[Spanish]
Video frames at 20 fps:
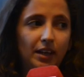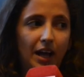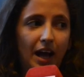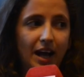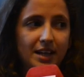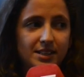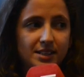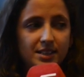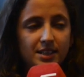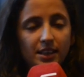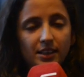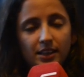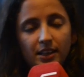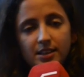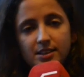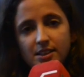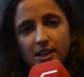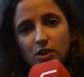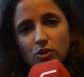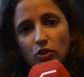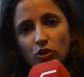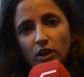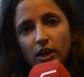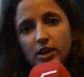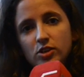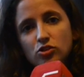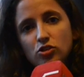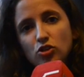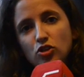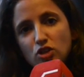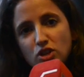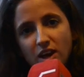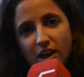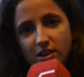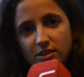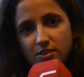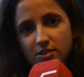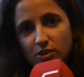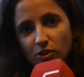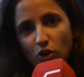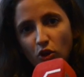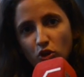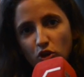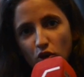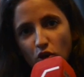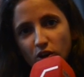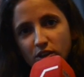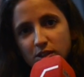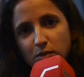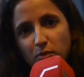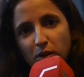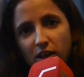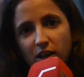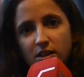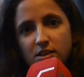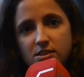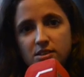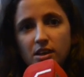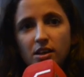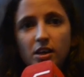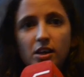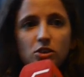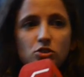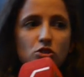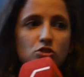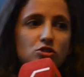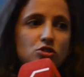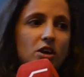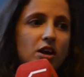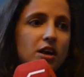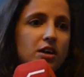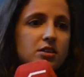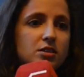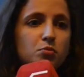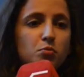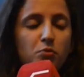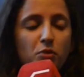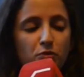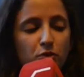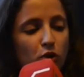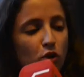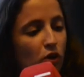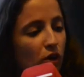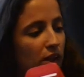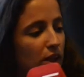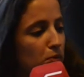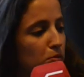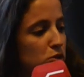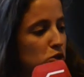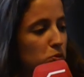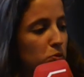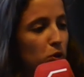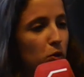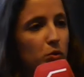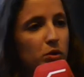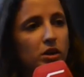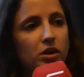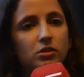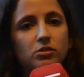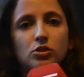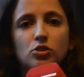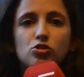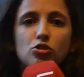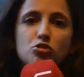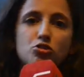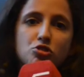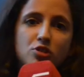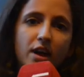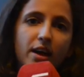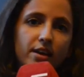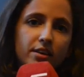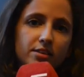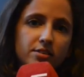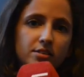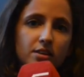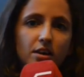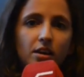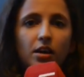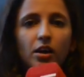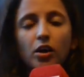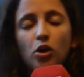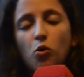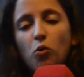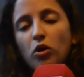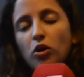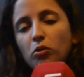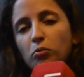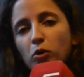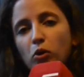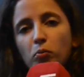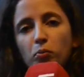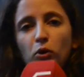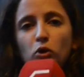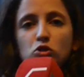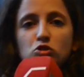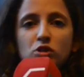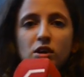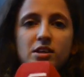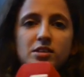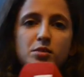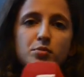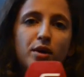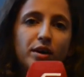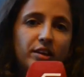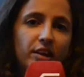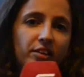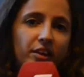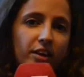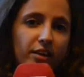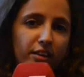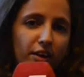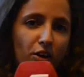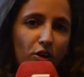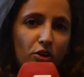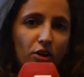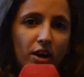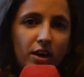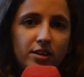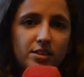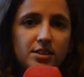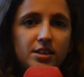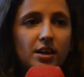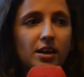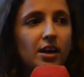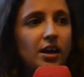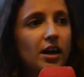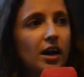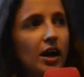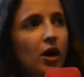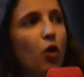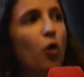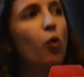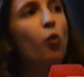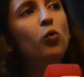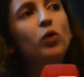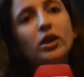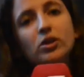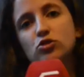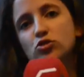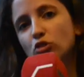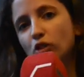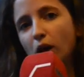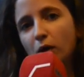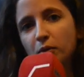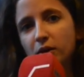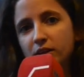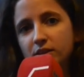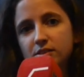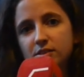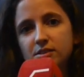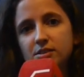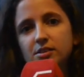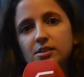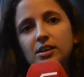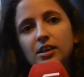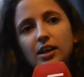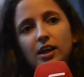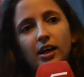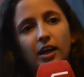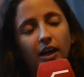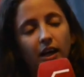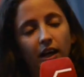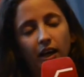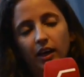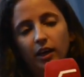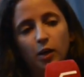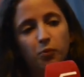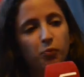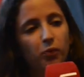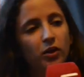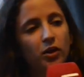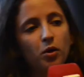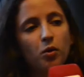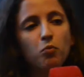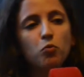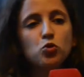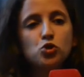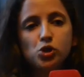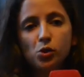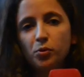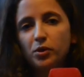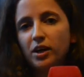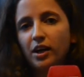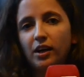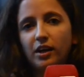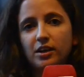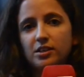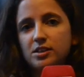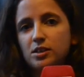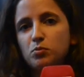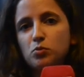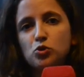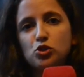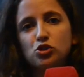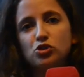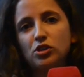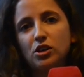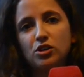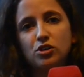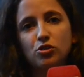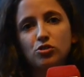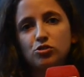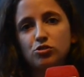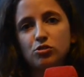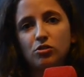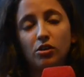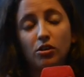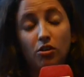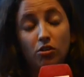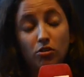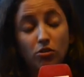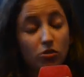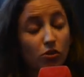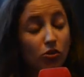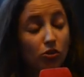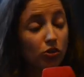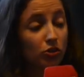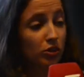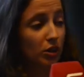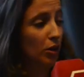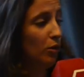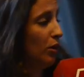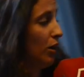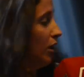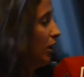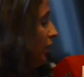a 7, 6 dólares son 10 los discos que siempre quise. Y de esos 6, me fijo los que están más o menos bien y son 6. Y bueno, me compro los 6 y me gasté 30 dólares. Una sola vez, eh, después de muchos viajes y muchos años, no encontraba